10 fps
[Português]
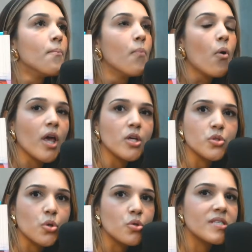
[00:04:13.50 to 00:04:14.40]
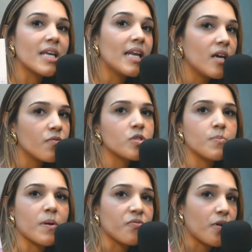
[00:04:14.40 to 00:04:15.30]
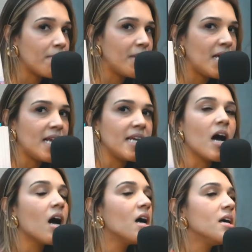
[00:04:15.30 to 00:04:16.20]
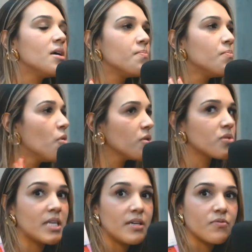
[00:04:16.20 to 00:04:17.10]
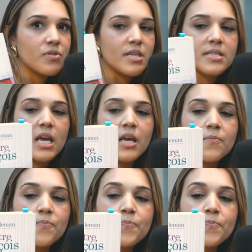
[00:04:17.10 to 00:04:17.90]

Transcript: muitos livro. livros para família, muitos livros esse assim. Esse autor é um